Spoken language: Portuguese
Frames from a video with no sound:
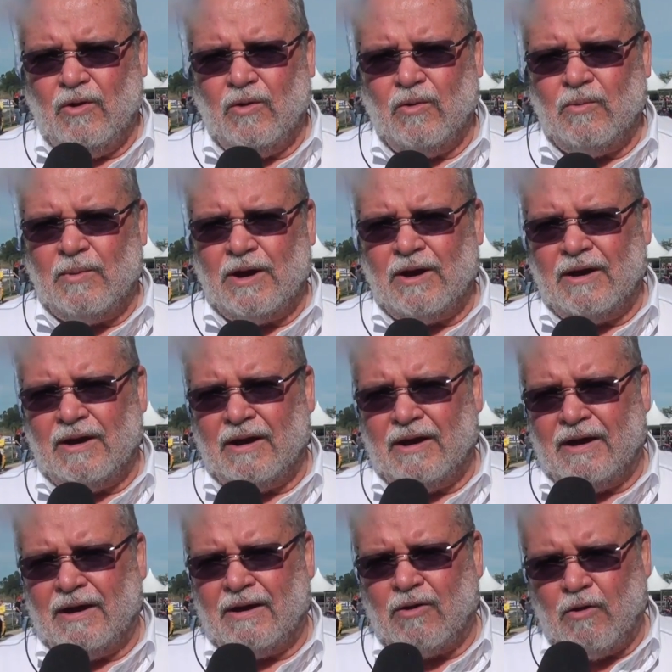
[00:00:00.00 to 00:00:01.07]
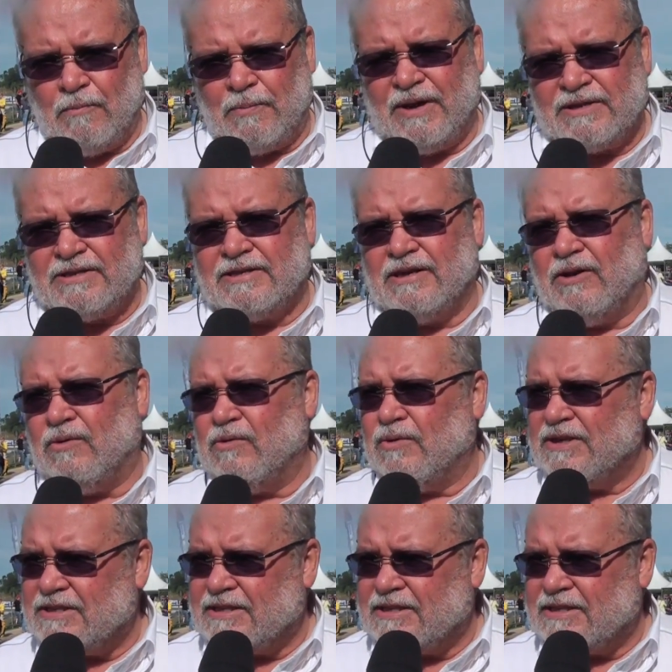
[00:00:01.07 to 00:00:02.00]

uma competição